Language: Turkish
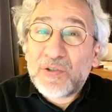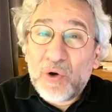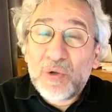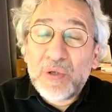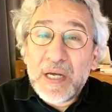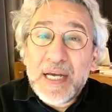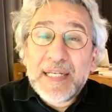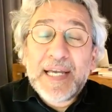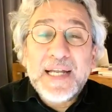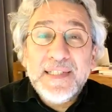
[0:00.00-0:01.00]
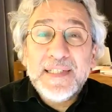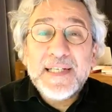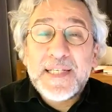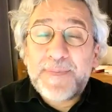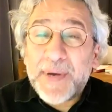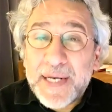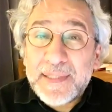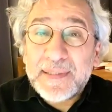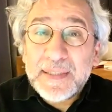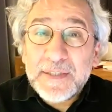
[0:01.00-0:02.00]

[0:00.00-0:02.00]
ol, kendini siper et.